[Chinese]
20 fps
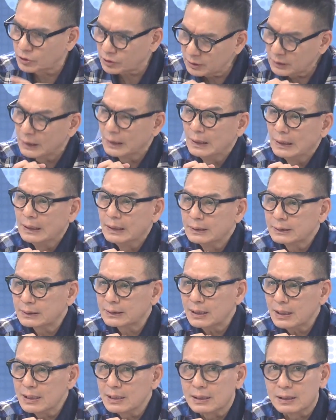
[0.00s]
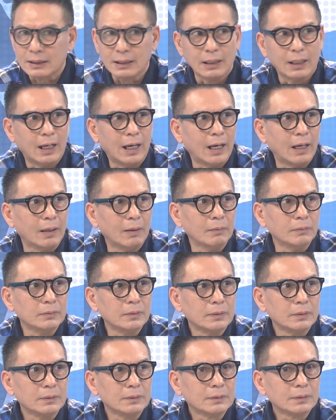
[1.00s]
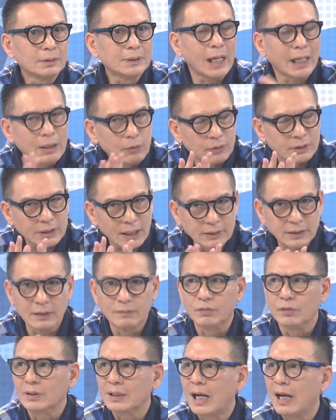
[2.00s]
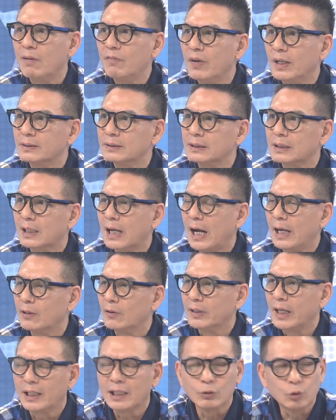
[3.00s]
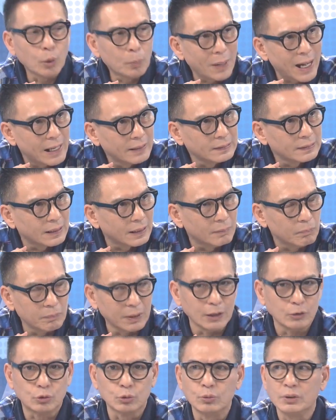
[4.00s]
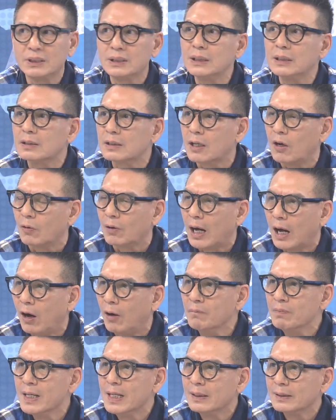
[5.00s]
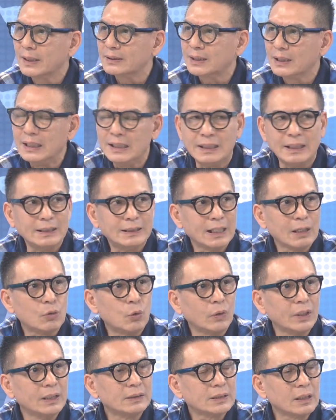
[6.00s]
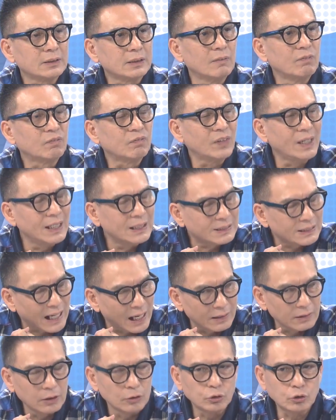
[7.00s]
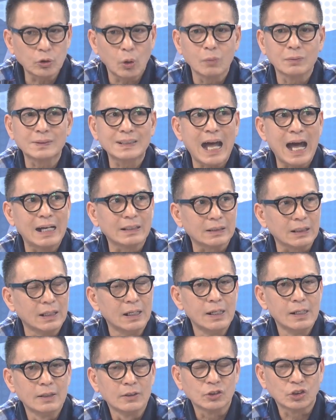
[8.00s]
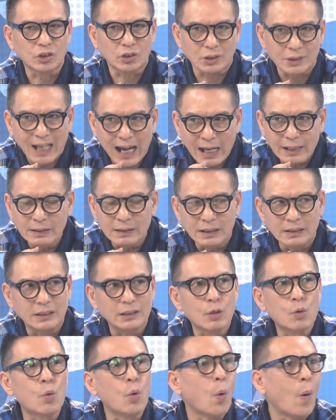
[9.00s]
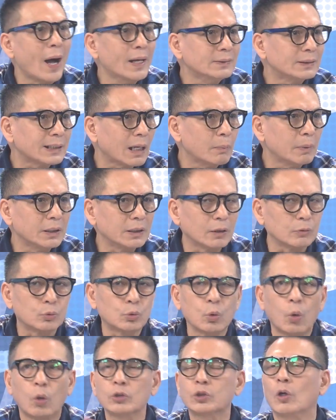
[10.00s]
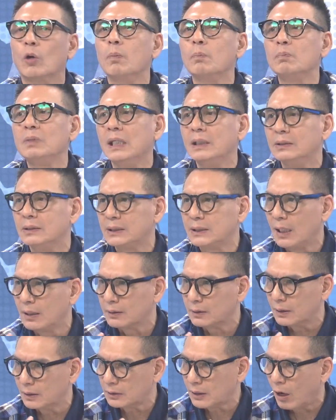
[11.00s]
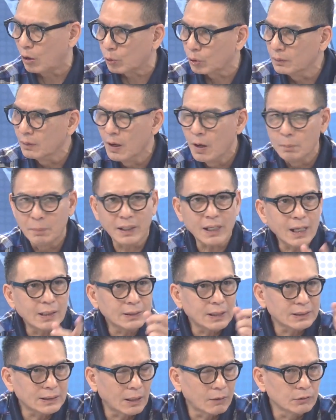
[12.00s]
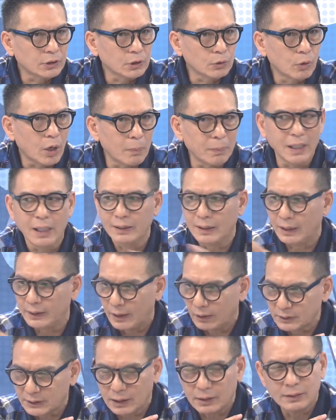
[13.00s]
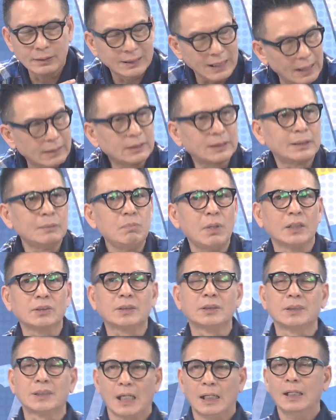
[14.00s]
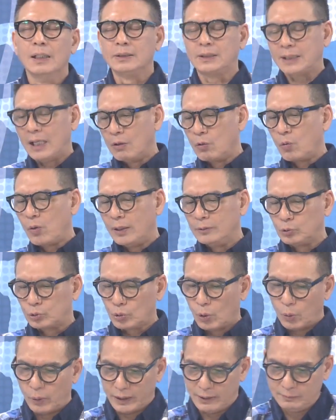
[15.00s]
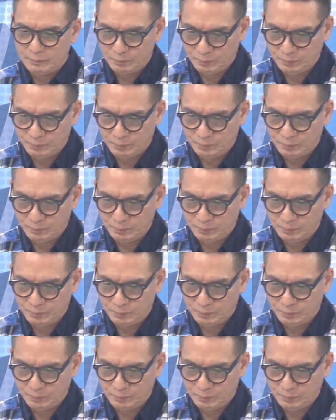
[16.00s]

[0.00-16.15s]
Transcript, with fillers: 是这个啊，蔡英文、蔡政府开放这个含有莱克多巴胺的美猪进口了哈。那这议题在国内造成非常重大的食安以及国安上面的多重面向的讨论。来看一下相关新闻画面，来了解在新北市的相关作为。